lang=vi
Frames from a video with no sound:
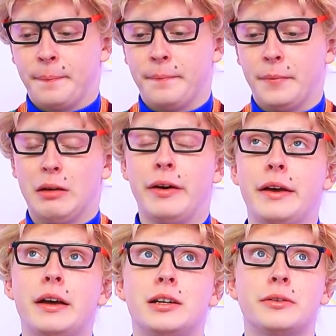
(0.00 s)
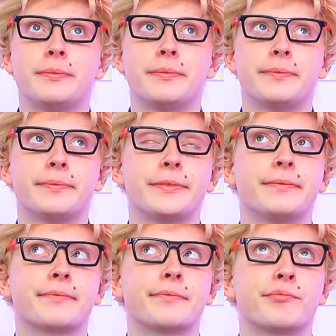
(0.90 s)
Tụi mình đã dự định chơi game vào
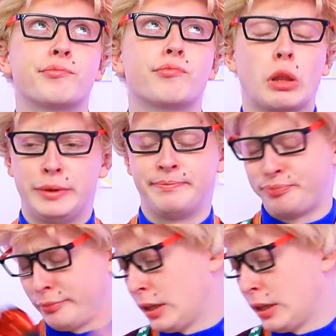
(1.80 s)
tối qua. Giờ